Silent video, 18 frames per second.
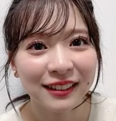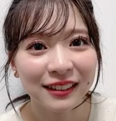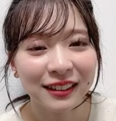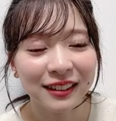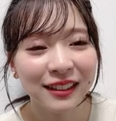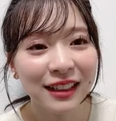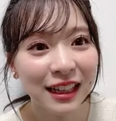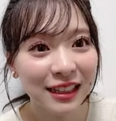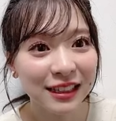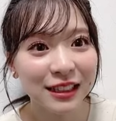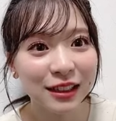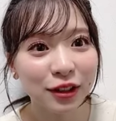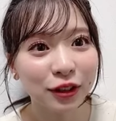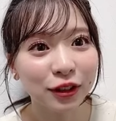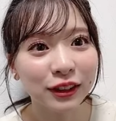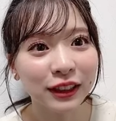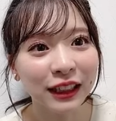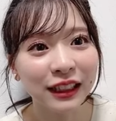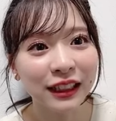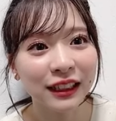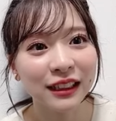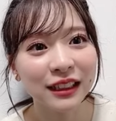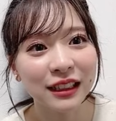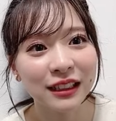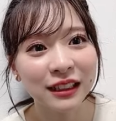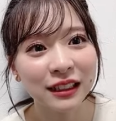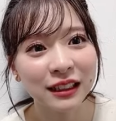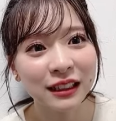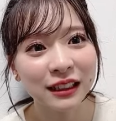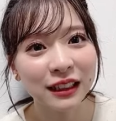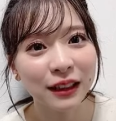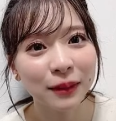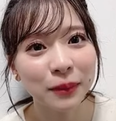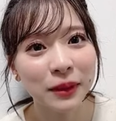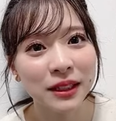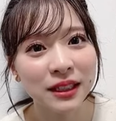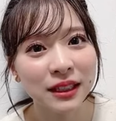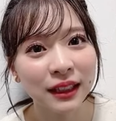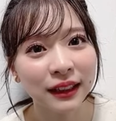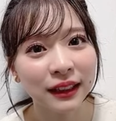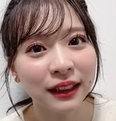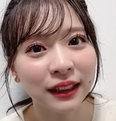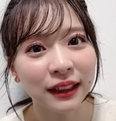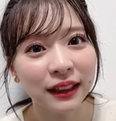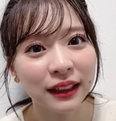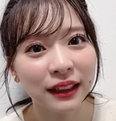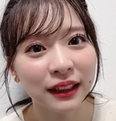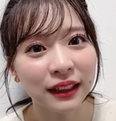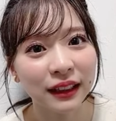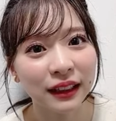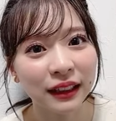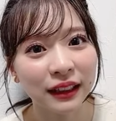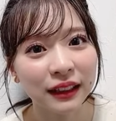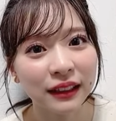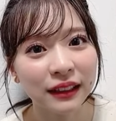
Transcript: ステージと何写真が別だったんだっけな